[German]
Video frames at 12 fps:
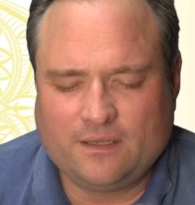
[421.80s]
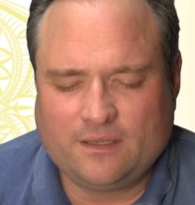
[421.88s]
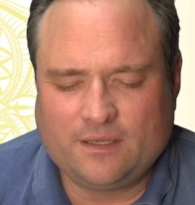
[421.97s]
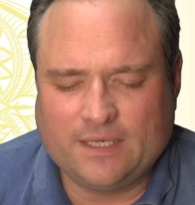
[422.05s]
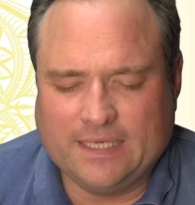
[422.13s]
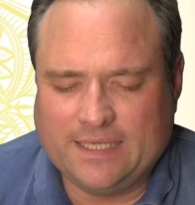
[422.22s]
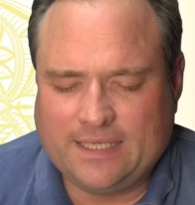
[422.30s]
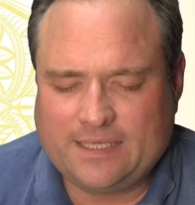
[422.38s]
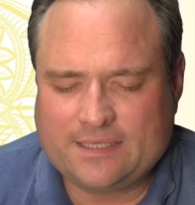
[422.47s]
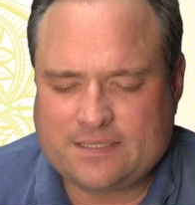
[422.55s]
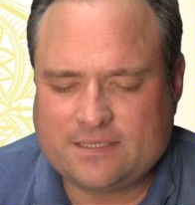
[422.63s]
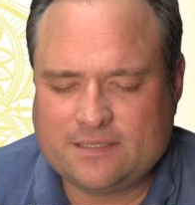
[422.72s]

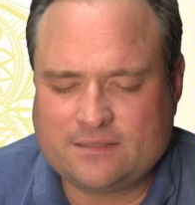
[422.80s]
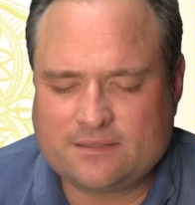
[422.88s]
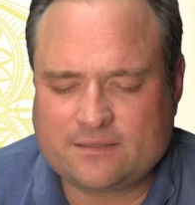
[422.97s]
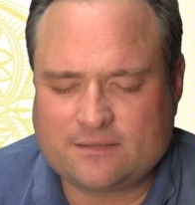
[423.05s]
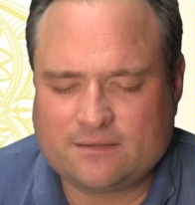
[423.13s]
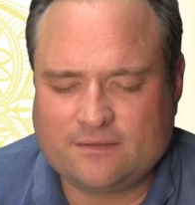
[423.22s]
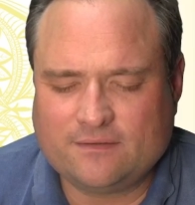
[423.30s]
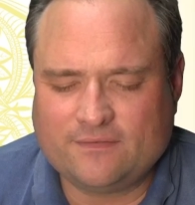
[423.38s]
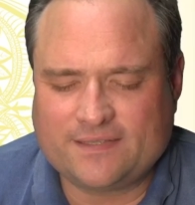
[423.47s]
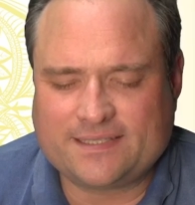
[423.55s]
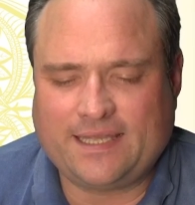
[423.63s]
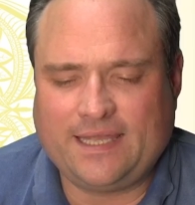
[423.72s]
nichts ist,
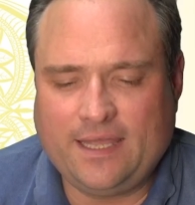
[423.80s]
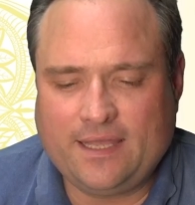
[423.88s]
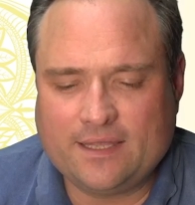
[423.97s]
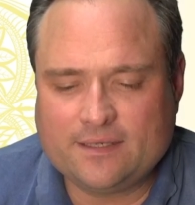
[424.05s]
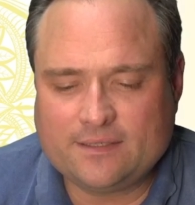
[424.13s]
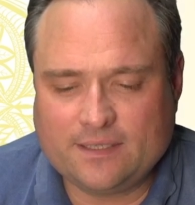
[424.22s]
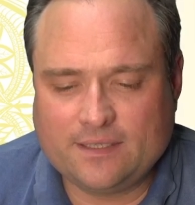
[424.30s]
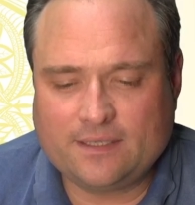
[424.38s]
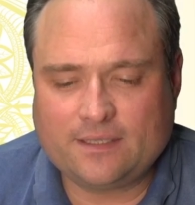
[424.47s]
was gegen dich